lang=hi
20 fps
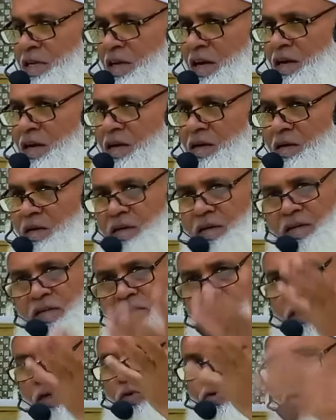लिया
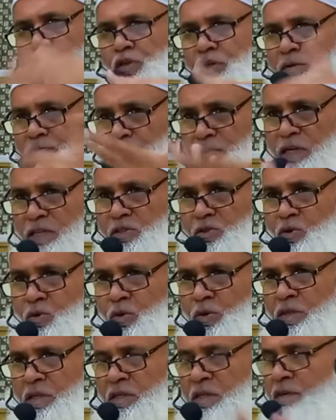ये उसने पेश
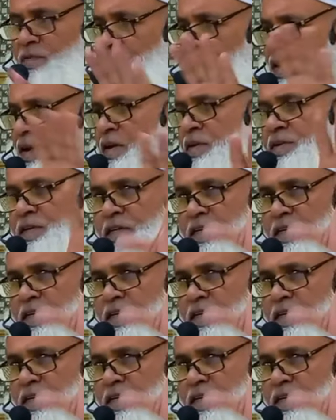गोई की फ़ला